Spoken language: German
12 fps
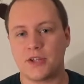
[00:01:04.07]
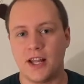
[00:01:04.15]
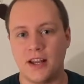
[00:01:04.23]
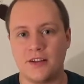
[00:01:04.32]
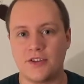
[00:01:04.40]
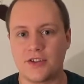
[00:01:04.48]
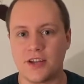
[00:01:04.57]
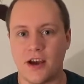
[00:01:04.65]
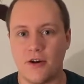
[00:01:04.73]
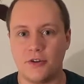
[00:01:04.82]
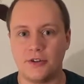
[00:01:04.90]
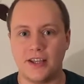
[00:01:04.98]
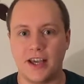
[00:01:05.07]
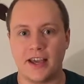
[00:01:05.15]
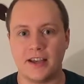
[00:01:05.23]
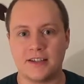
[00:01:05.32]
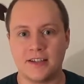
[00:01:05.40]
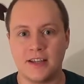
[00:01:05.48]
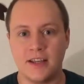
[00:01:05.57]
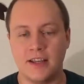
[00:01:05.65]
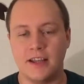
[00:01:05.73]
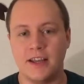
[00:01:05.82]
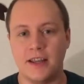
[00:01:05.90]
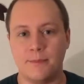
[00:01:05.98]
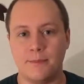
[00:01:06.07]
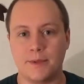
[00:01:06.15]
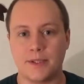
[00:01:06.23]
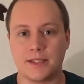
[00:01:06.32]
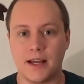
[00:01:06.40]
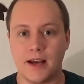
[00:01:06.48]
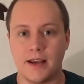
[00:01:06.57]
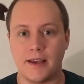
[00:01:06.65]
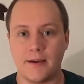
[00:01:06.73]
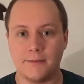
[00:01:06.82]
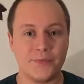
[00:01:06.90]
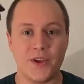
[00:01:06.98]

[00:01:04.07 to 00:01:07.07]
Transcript: Stammtisch auch direkt neben Biscaya.